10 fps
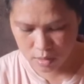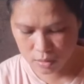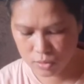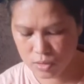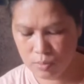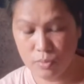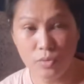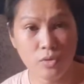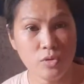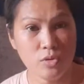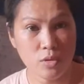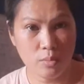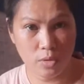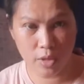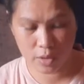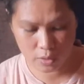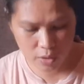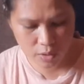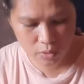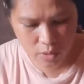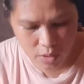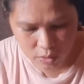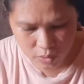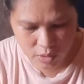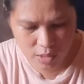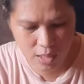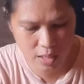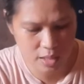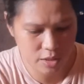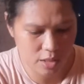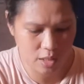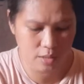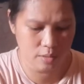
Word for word: Gusto, gusto ni Monarch yung hinog na hinog na talaga siya.